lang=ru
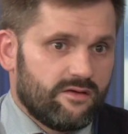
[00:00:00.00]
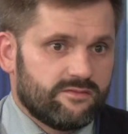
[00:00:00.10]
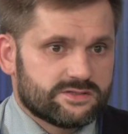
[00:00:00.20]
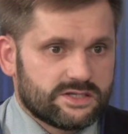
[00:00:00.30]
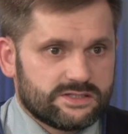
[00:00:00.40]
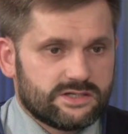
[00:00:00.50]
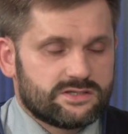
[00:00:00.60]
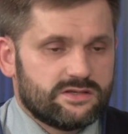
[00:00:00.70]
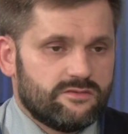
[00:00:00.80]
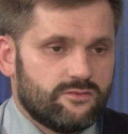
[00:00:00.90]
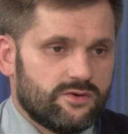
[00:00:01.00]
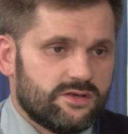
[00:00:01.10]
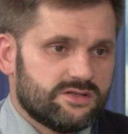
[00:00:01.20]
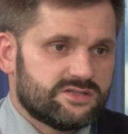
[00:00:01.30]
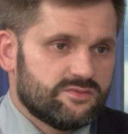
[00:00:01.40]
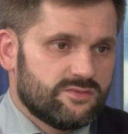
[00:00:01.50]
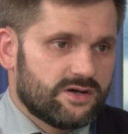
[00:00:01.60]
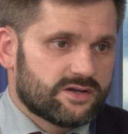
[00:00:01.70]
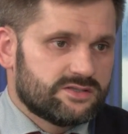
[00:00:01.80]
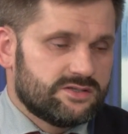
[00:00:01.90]
Воссоздать его из
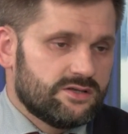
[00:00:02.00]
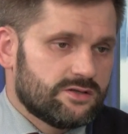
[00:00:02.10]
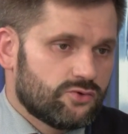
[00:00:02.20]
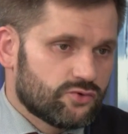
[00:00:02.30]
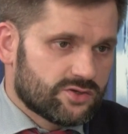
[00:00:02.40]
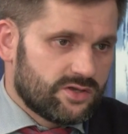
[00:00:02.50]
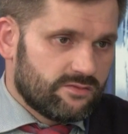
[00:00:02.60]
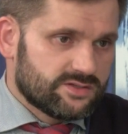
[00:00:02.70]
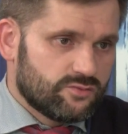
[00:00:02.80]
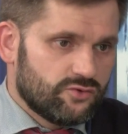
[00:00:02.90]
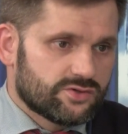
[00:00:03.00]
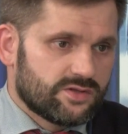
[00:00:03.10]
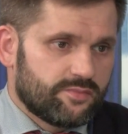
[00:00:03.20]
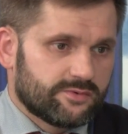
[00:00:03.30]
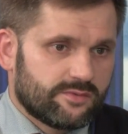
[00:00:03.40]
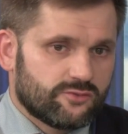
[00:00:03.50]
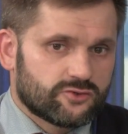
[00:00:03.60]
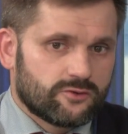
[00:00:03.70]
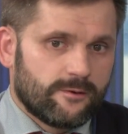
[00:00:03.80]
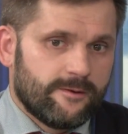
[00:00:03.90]
земных растений тоже невозможно, потому
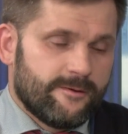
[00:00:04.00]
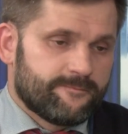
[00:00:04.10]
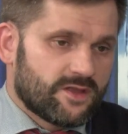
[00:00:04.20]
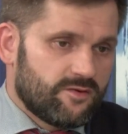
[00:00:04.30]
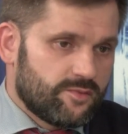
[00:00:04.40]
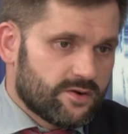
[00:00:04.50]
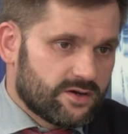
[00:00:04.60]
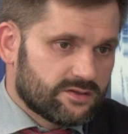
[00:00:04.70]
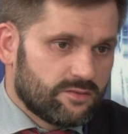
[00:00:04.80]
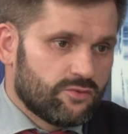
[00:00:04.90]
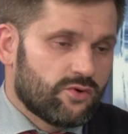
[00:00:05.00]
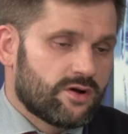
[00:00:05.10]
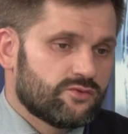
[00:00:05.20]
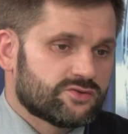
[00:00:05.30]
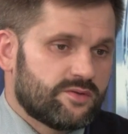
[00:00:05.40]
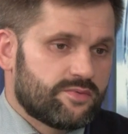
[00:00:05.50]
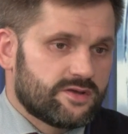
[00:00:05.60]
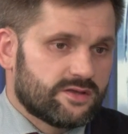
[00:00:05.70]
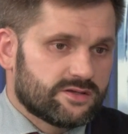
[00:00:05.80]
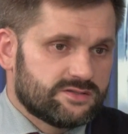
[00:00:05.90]
что, во-первых, это много нужно
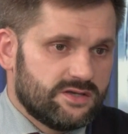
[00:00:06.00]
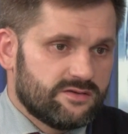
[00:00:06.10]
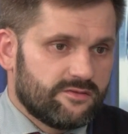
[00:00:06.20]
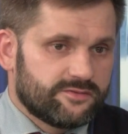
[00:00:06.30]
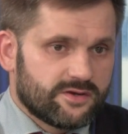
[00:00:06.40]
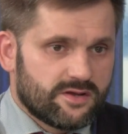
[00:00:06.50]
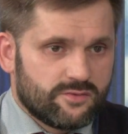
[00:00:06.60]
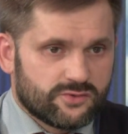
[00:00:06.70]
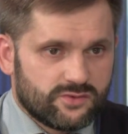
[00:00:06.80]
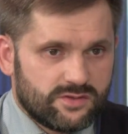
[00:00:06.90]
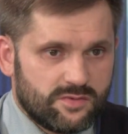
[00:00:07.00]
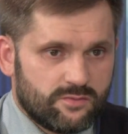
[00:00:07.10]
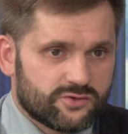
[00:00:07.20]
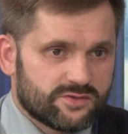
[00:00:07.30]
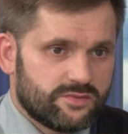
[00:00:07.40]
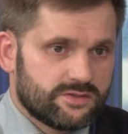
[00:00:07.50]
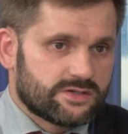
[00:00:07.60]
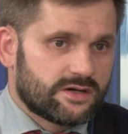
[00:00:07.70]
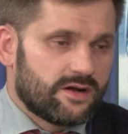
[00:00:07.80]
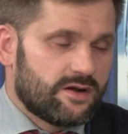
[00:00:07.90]
принять растений, во-вторых, между ними может быть
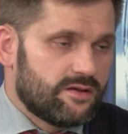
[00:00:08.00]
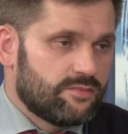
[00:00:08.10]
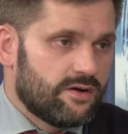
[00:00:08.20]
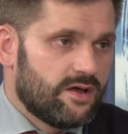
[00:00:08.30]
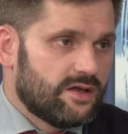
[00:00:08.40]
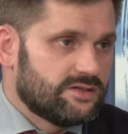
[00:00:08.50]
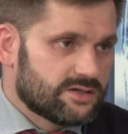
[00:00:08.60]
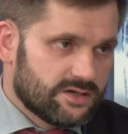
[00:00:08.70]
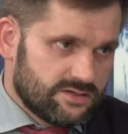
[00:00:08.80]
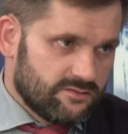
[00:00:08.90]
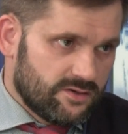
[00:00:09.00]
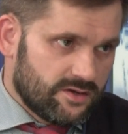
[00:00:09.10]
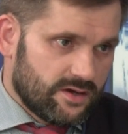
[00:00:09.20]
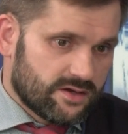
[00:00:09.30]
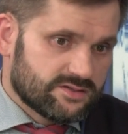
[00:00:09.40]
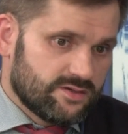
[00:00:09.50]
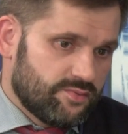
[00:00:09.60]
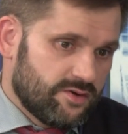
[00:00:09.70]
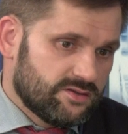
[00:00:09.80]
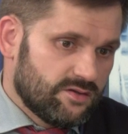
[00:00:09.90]
какая-либо негативная реакция.
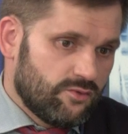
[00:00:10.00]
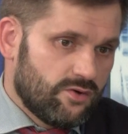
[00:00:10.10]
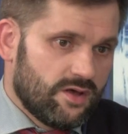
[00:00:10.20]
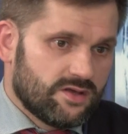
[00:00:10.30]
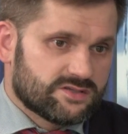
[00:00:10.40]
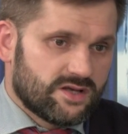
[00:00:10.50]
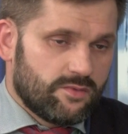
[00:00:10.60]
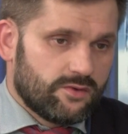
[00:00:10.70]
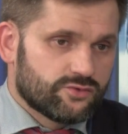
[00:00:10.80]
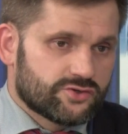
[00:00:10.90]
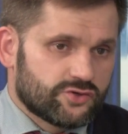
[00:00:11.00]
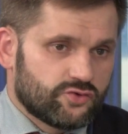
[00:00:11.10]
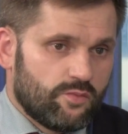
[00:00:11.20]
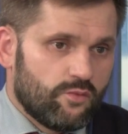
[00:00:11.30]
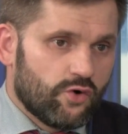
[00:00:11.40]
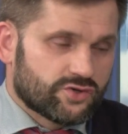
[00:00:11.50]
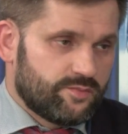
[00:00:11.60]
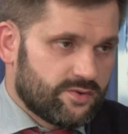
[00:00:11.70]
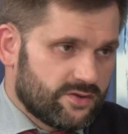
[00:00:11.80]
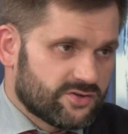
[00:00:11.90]
Поэтому самое лучшее, что
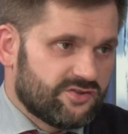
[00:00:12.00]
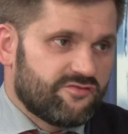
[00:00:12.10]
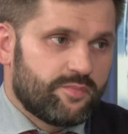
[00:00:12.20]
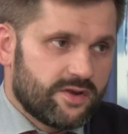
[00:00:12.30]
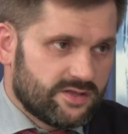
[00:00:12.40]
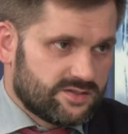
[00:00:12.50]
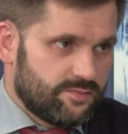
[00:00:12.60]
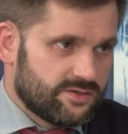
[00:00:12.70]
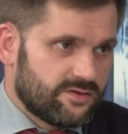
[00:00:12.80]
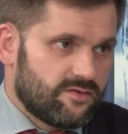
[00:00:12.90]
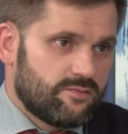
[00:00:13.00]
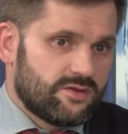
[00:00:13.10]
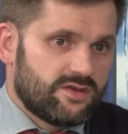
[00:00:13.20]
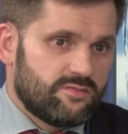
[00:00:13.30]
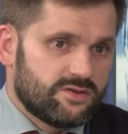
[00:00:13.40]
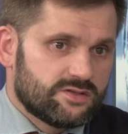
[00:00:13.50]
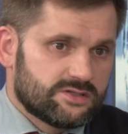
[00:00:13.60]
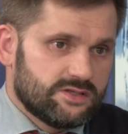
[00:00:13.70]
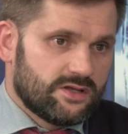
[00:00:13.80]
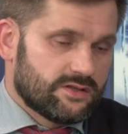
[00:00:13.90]
может предложить в принципе современная
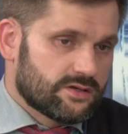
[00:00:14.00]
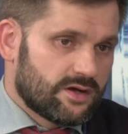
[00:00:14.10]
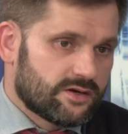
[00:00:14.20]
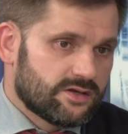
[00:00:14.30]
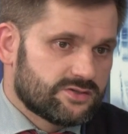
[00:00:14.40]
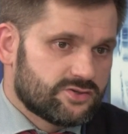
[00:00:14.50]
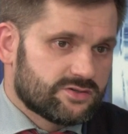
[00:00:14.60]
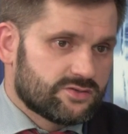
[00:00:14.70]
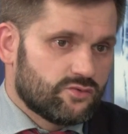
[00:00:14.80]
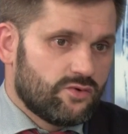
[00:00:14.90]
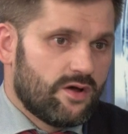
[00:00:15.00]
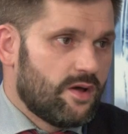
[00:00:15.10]
медицина, это как раз зачастую